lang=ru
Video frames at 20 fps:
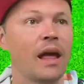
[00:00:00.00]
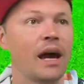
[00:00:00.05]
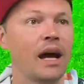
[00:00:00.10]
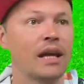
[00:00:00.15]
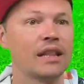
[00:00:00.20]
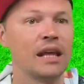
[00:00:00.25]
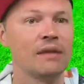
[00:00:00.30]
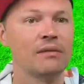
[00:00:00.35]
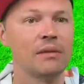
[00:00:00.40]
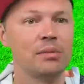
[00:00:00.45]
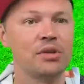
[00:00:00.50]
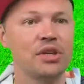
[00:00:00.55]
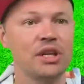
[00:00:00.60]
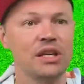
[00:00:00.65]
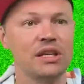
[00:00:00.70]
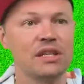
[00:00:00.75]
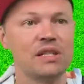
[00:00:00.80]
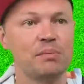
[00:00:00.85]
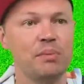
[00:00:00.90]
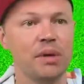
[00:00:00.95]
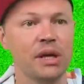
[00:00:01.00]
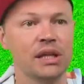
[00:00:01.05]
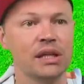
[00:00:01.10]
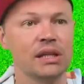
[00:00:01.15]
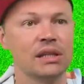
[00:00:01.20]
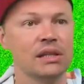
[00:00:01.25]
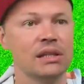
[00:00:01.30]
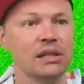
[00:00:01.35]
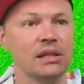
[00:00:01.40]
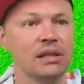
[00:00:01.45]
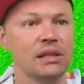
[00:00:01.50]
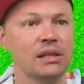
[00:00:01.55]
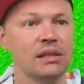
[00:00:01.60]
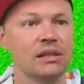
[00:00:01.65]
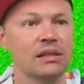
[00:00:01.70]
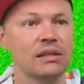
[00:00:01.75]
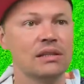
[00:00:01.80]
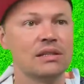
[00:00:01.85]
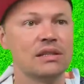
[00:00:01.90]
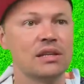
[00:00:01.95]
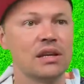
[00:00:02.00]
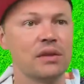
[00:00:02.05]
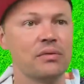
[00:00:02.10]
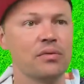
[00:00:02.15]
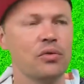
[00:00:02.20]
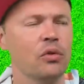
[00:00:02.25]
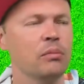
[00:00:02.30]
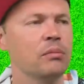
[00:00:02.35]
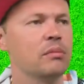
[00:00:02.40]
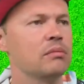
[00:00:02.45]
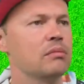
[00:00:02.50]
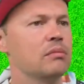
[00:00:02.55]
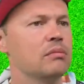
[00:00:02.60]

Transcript: А там вообще из пены. Стерофом.